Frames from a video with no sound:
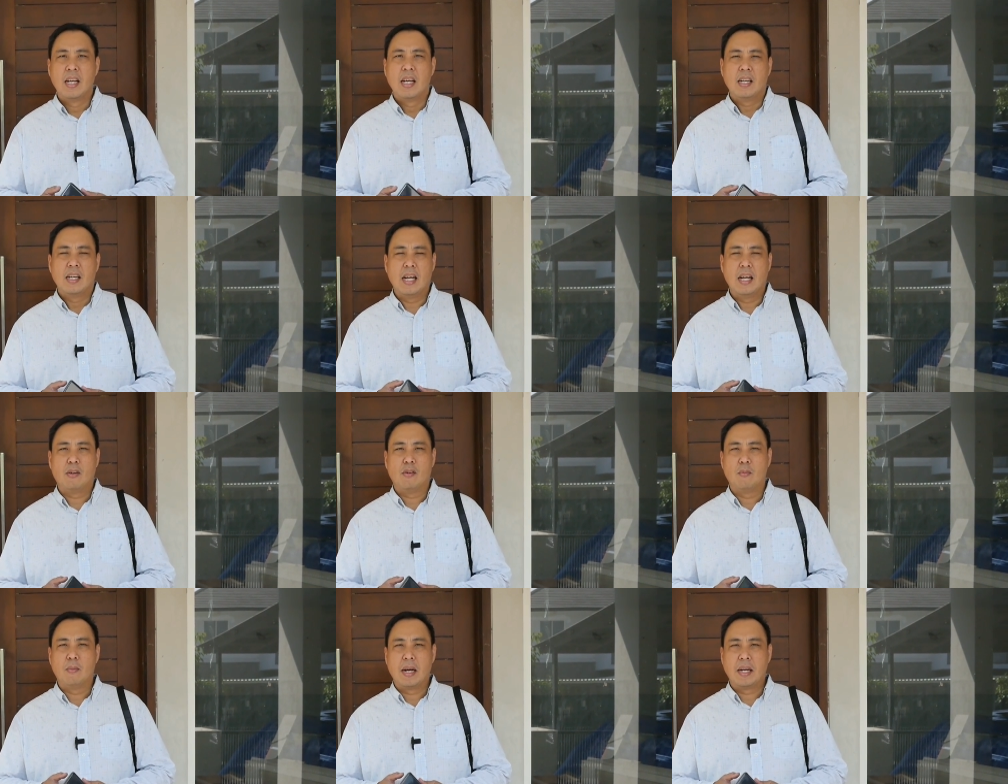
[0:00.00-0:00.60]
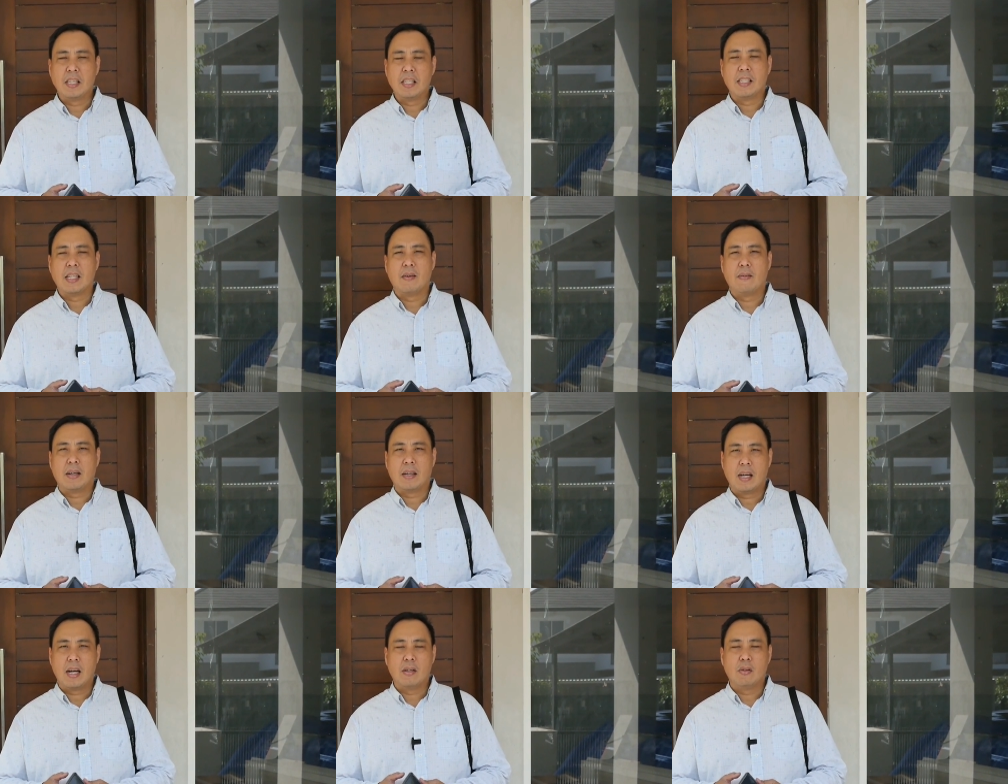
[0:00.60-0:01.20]
Nah, rumah ini
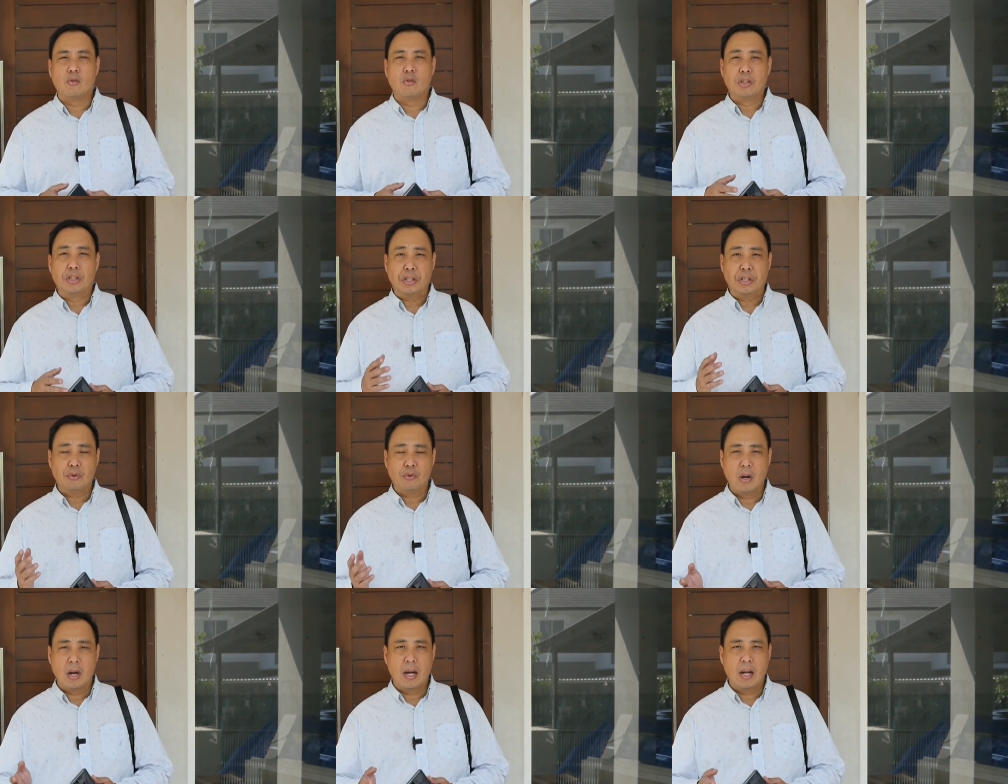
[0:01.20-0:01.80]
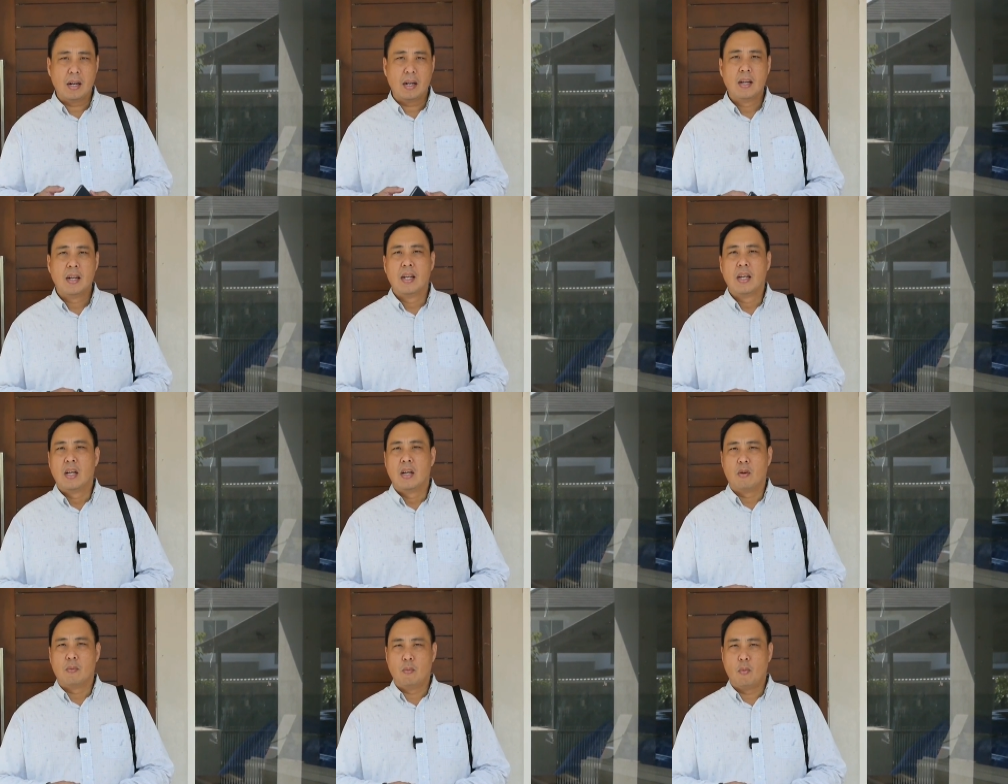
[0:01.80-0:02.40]
ditawarkan untuk dijual,
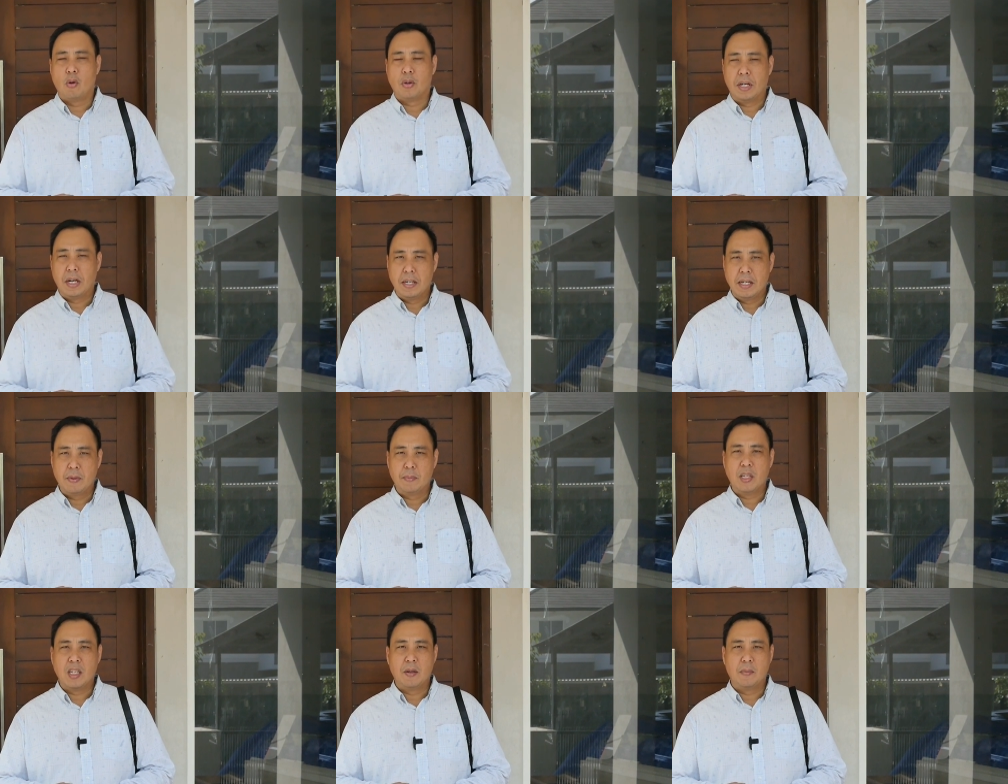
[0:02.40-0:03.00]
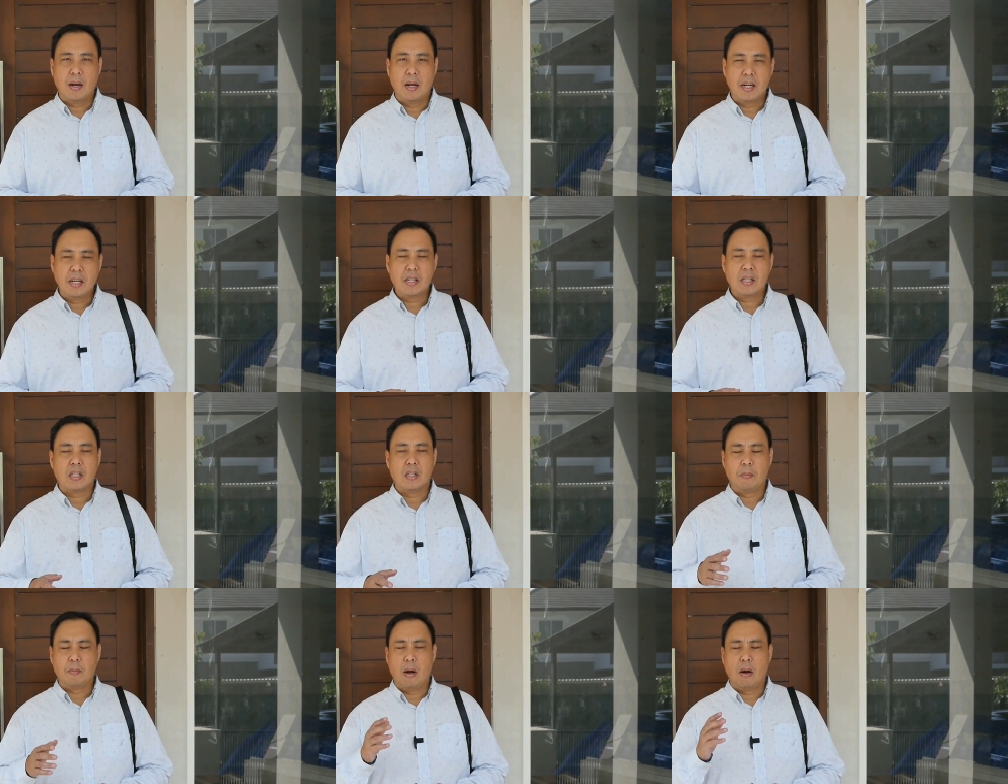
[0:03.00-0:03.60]
modelnya
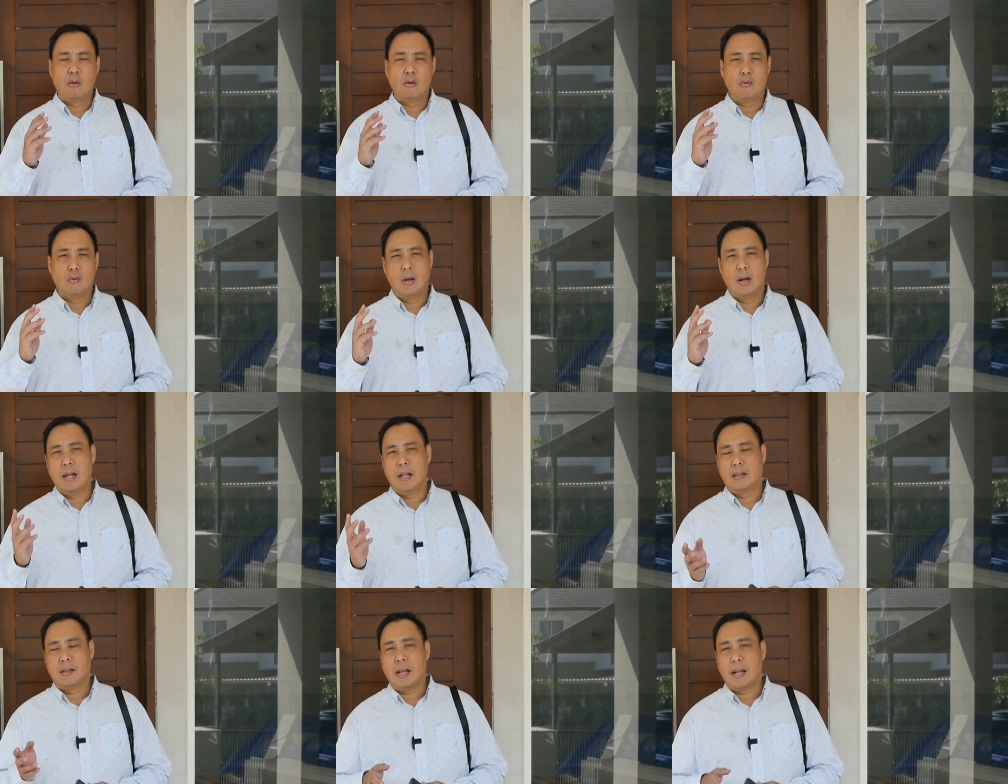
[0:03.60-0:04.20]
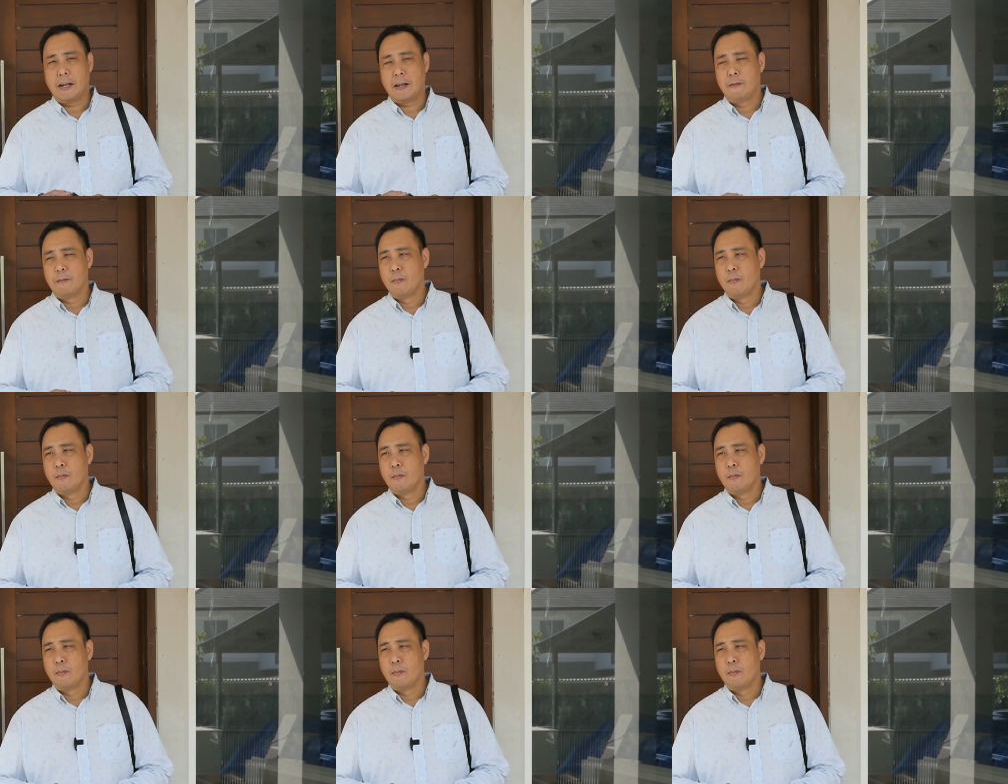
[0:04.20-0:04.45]
minimalis, dibangun dua lantai.